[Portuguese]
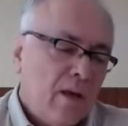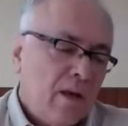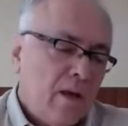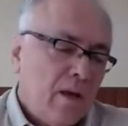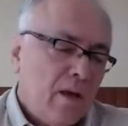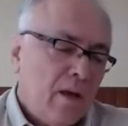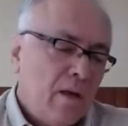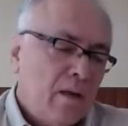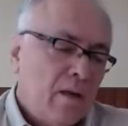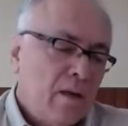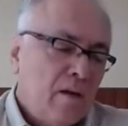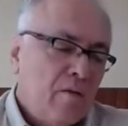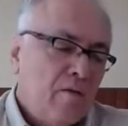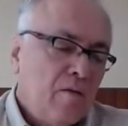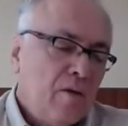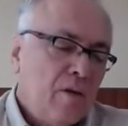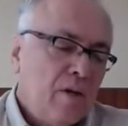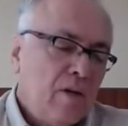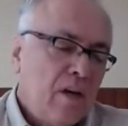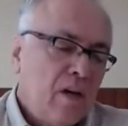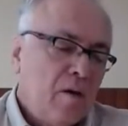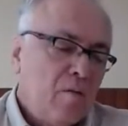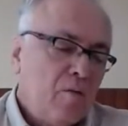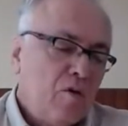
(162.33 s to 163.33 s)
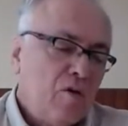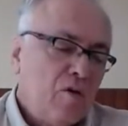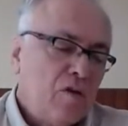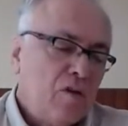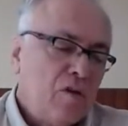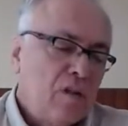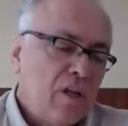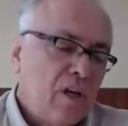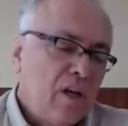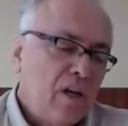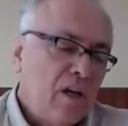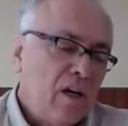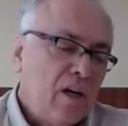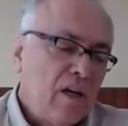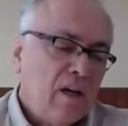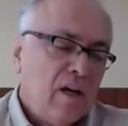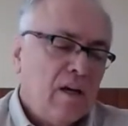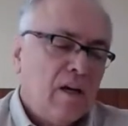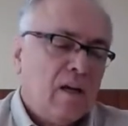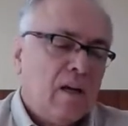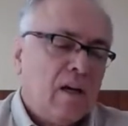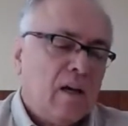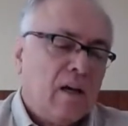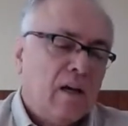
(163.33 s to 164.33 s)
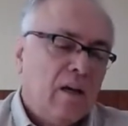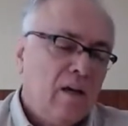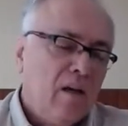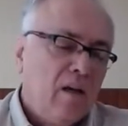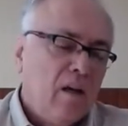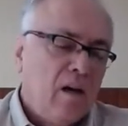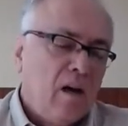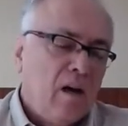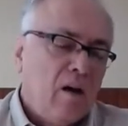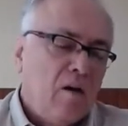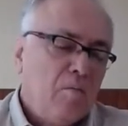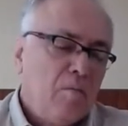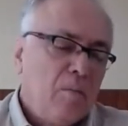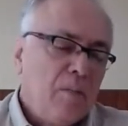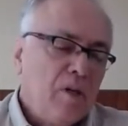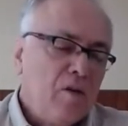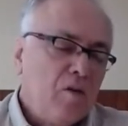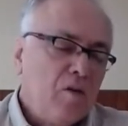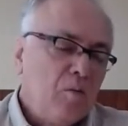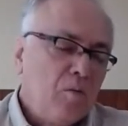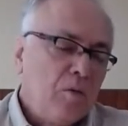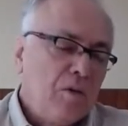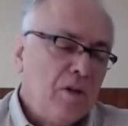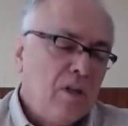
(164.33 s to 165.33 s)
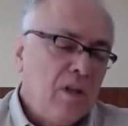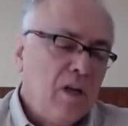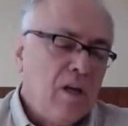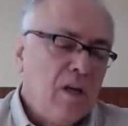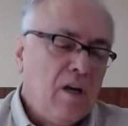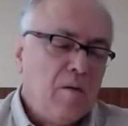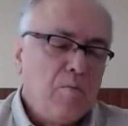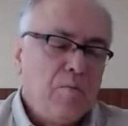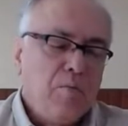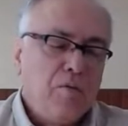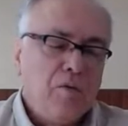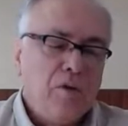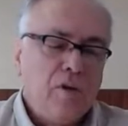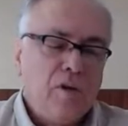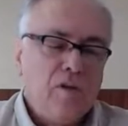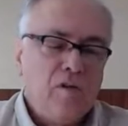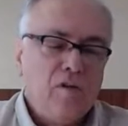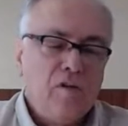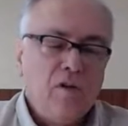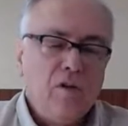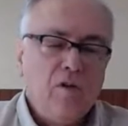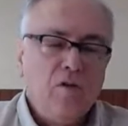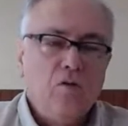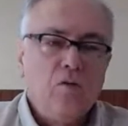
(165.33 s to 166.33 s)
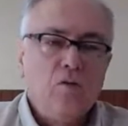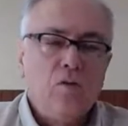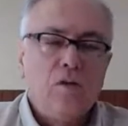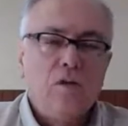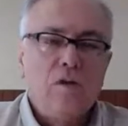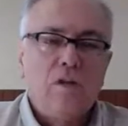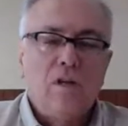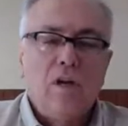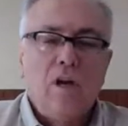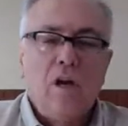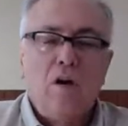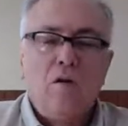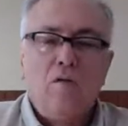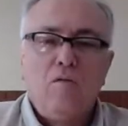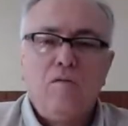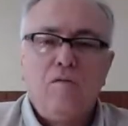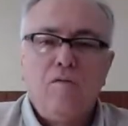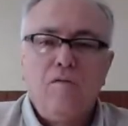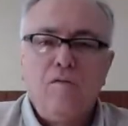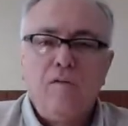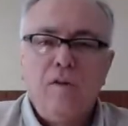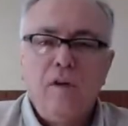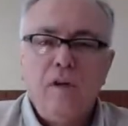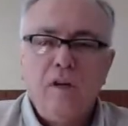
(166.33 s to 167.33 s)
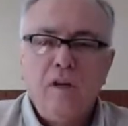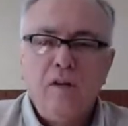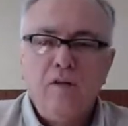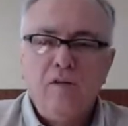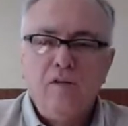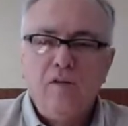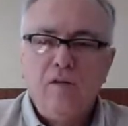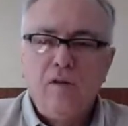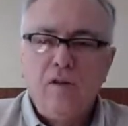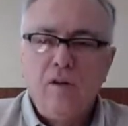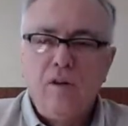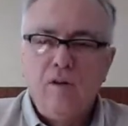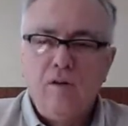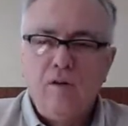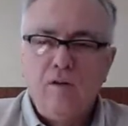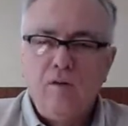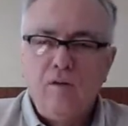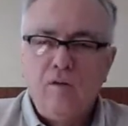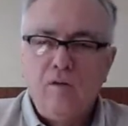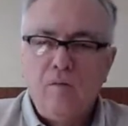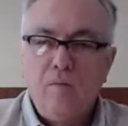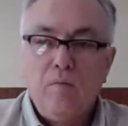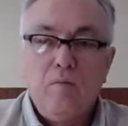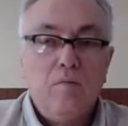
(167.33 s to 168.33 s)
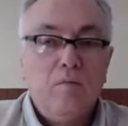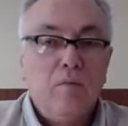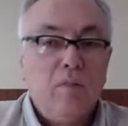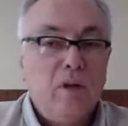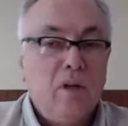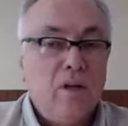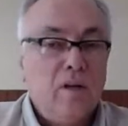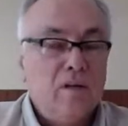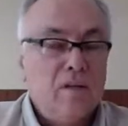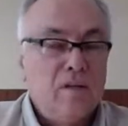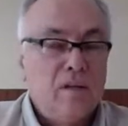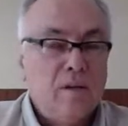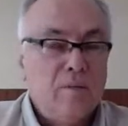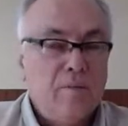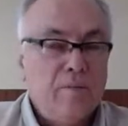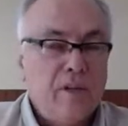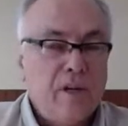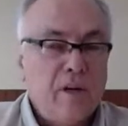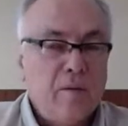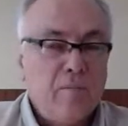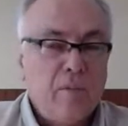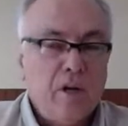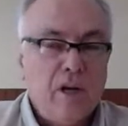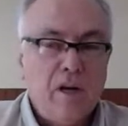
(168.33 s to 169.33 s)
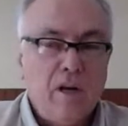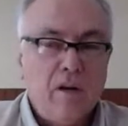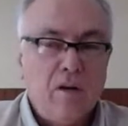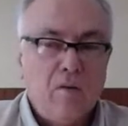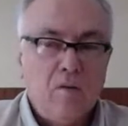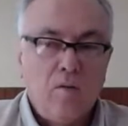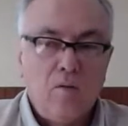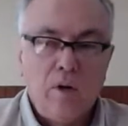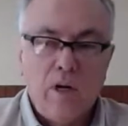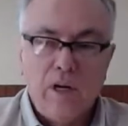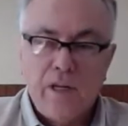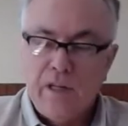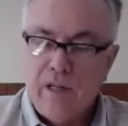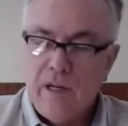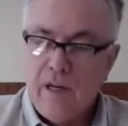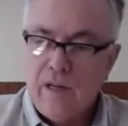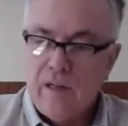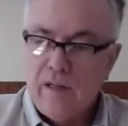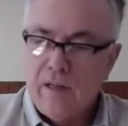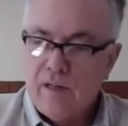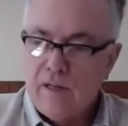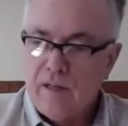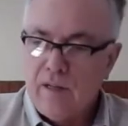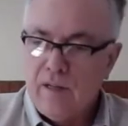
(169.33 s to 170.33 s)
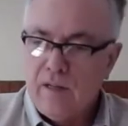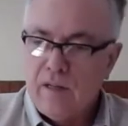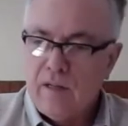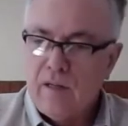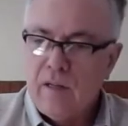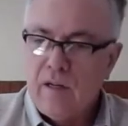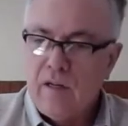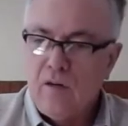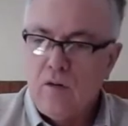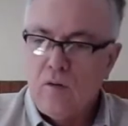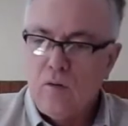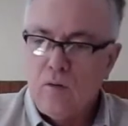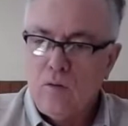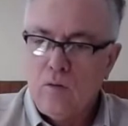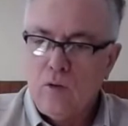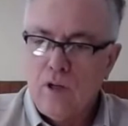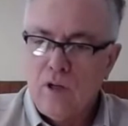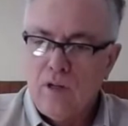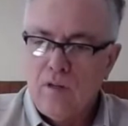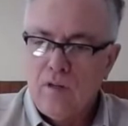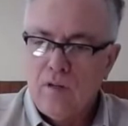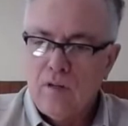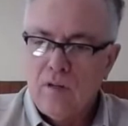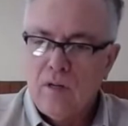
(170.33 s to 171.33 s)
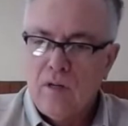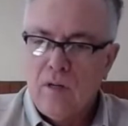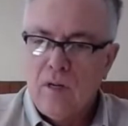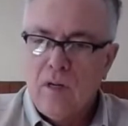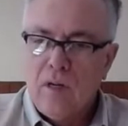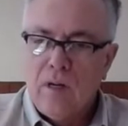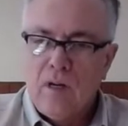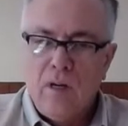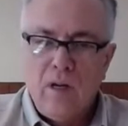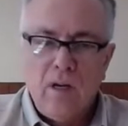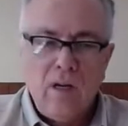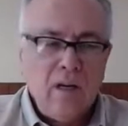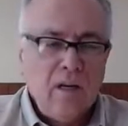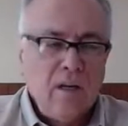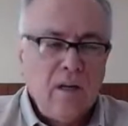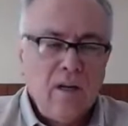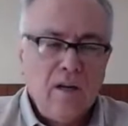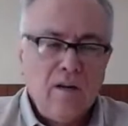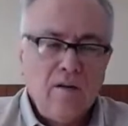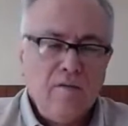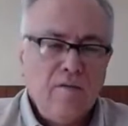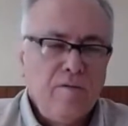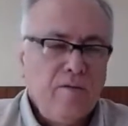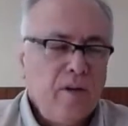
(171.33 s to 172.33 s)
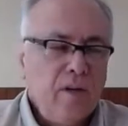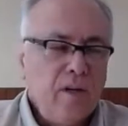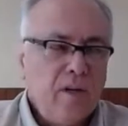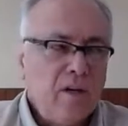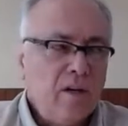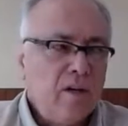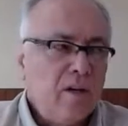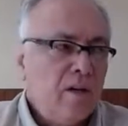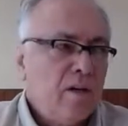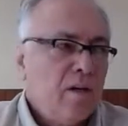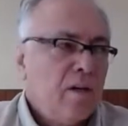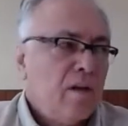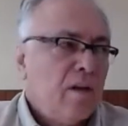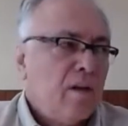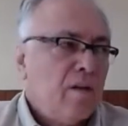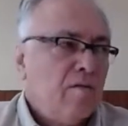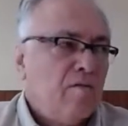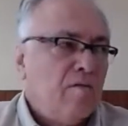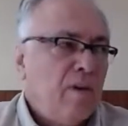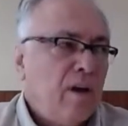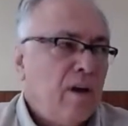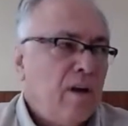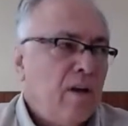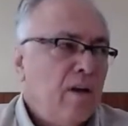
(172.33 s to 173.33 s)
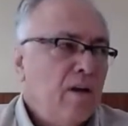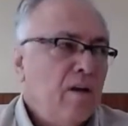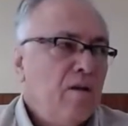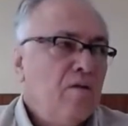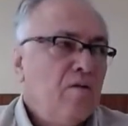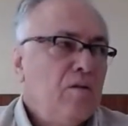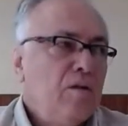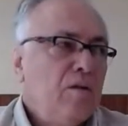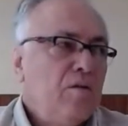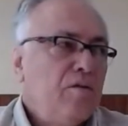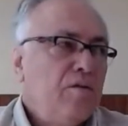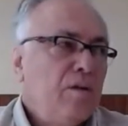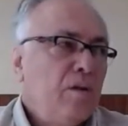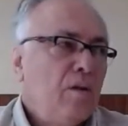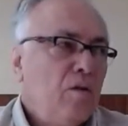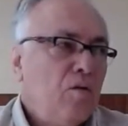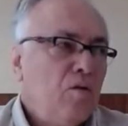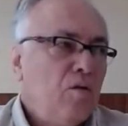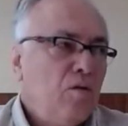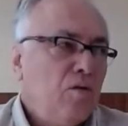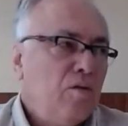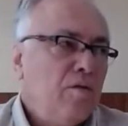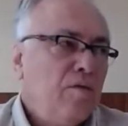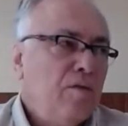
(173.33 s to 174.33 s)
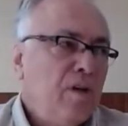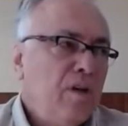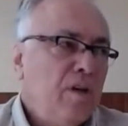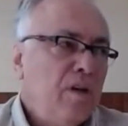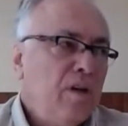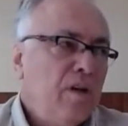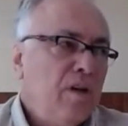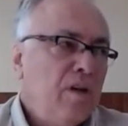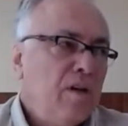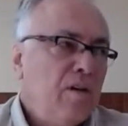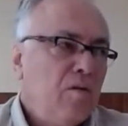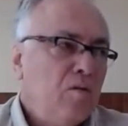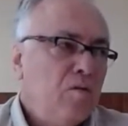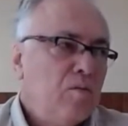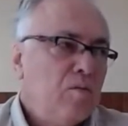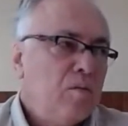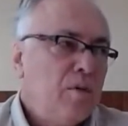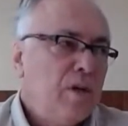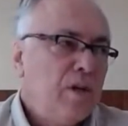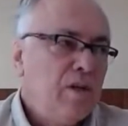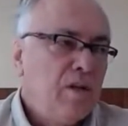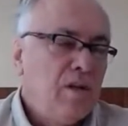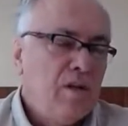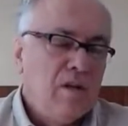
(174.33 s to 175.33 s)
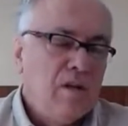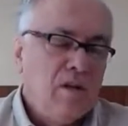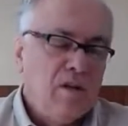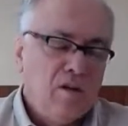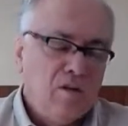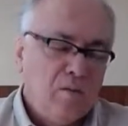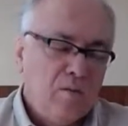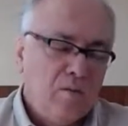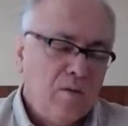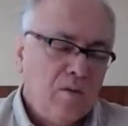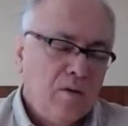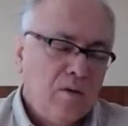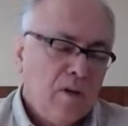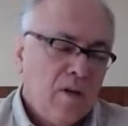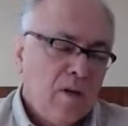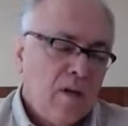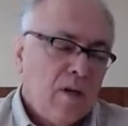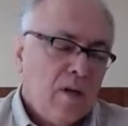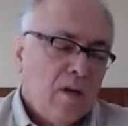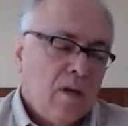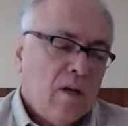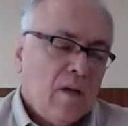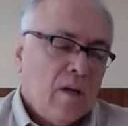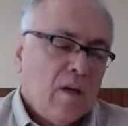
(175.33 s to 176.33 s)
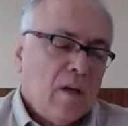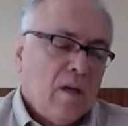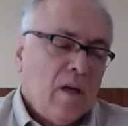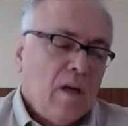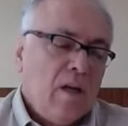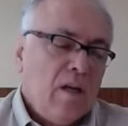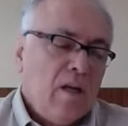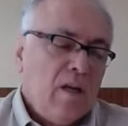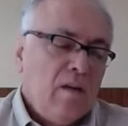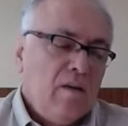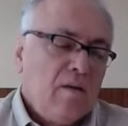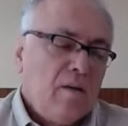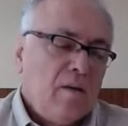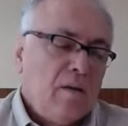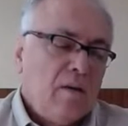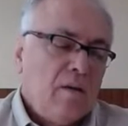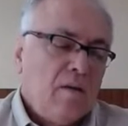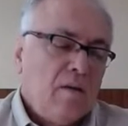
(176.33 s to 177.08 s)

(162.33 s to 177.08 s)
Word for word: Então ele quer mostrar que ao mesmo tempo que Jesus é o filho de Deus, ele sempre trabalha com a ideia das escrituras, ele não fica falando de filosofia ou humanismo, ele